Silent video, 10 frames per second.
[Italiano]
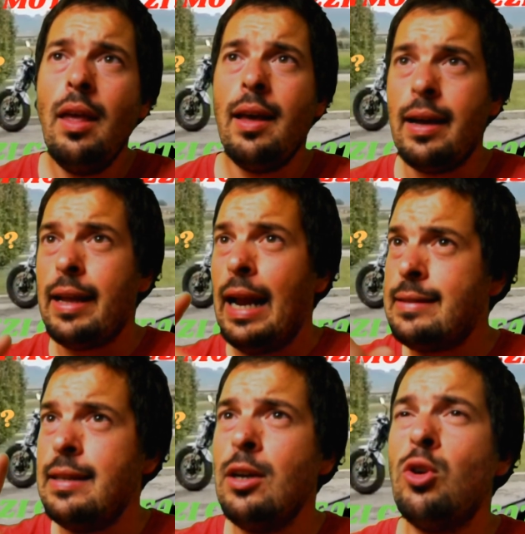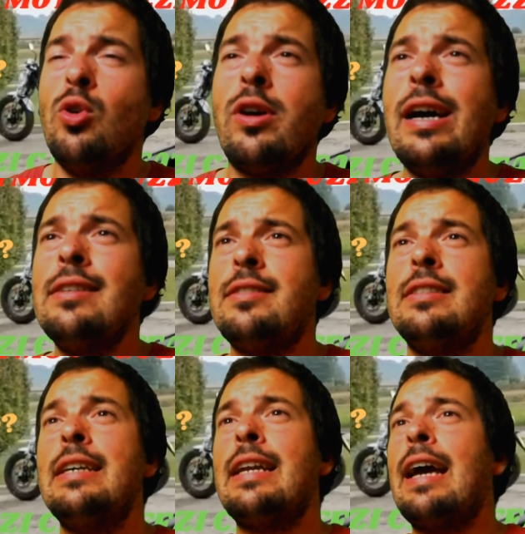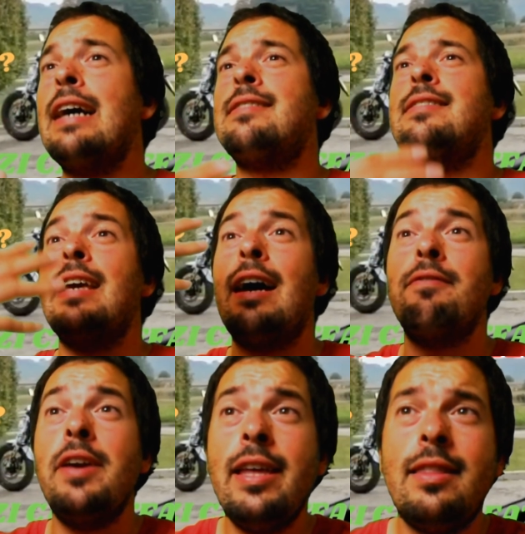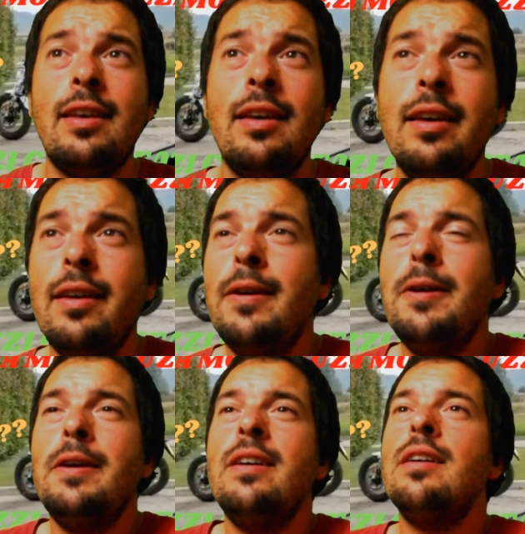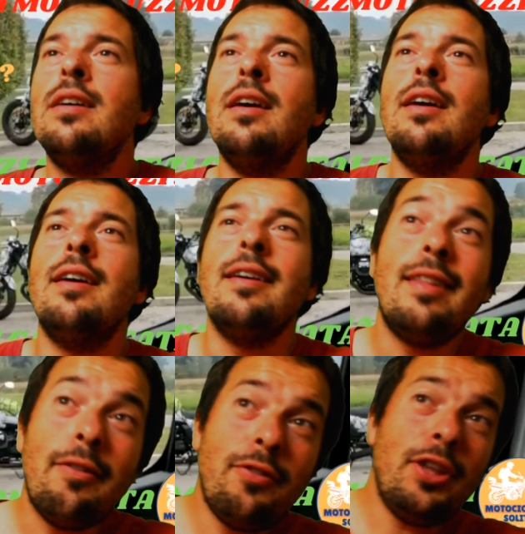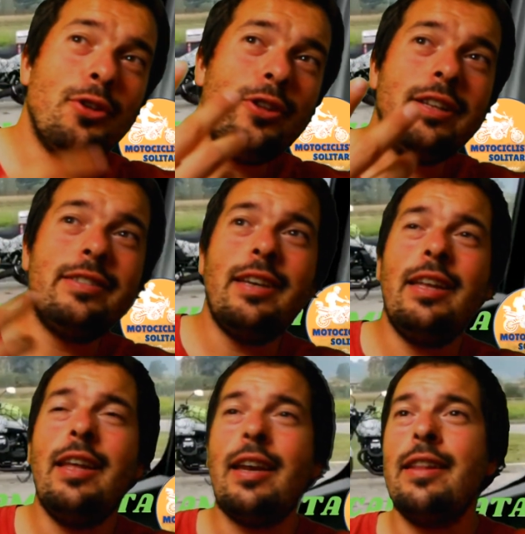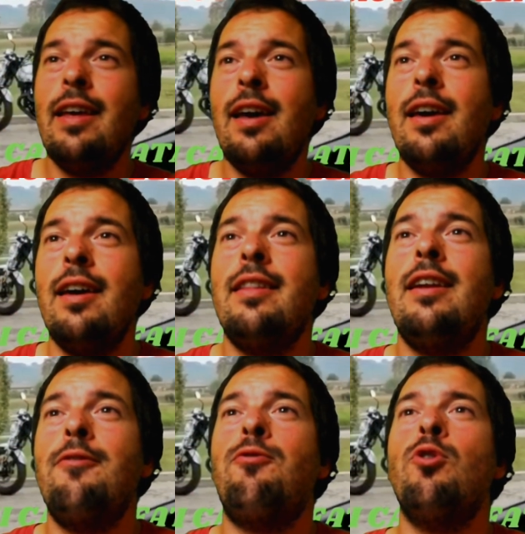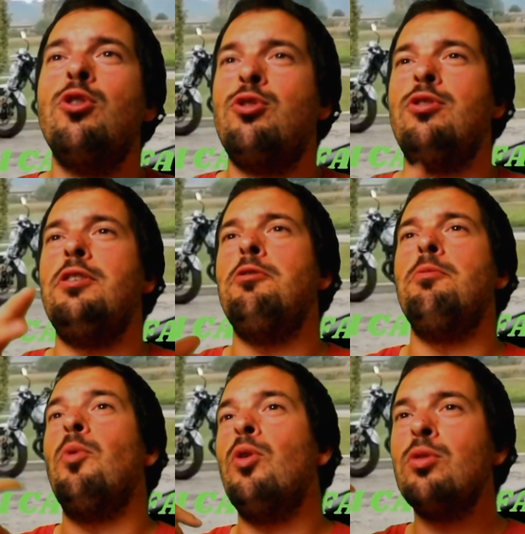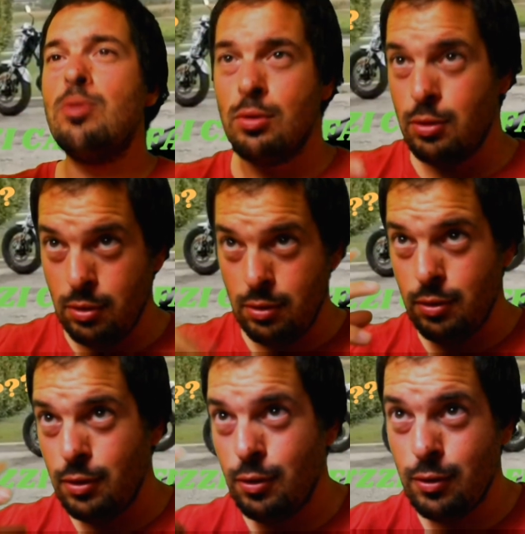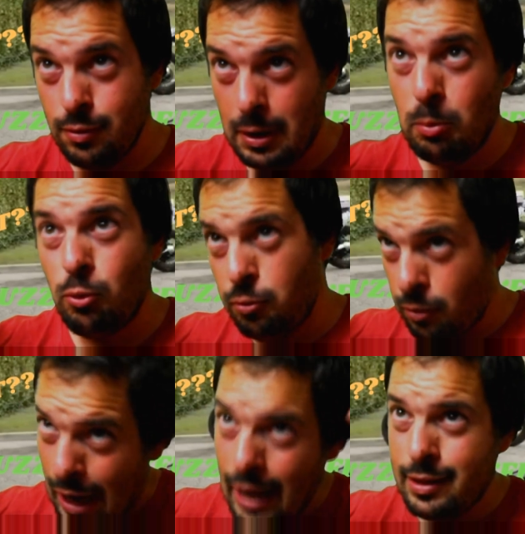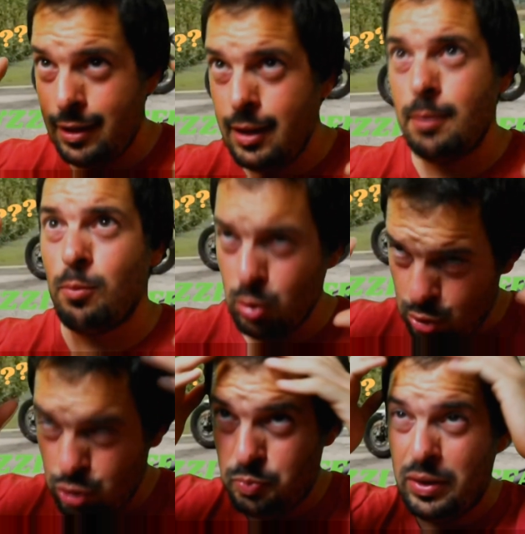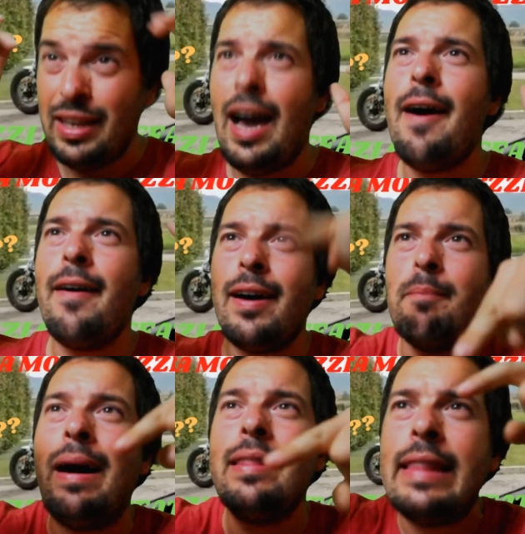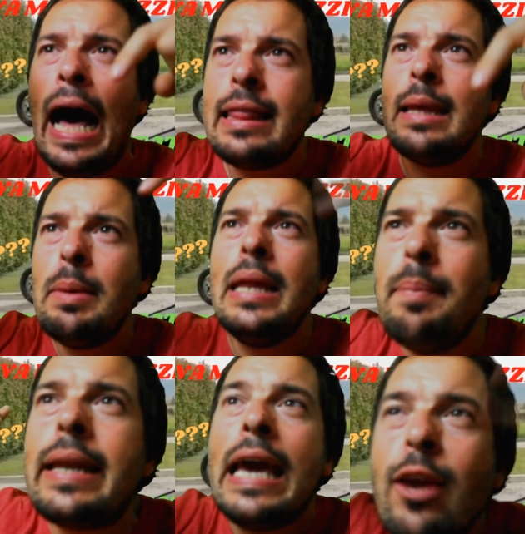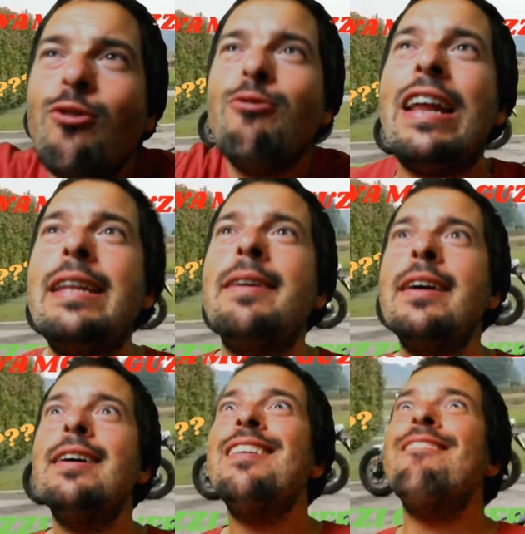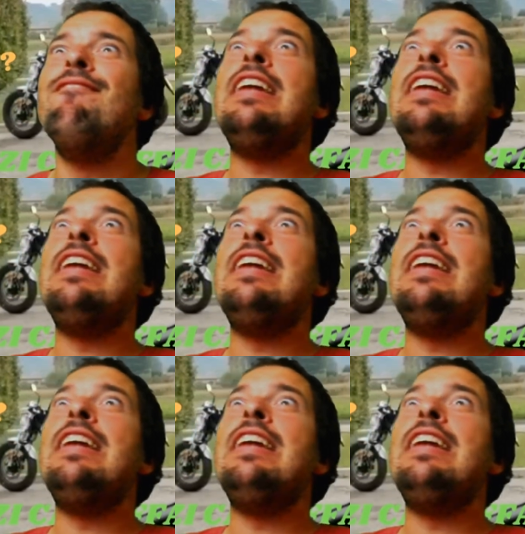Grazie ancora, se ragazzi avete eh, dei video del genere, de, delle foto di moto camuffate, moto spia, mandatemeli perché io ve li, ve li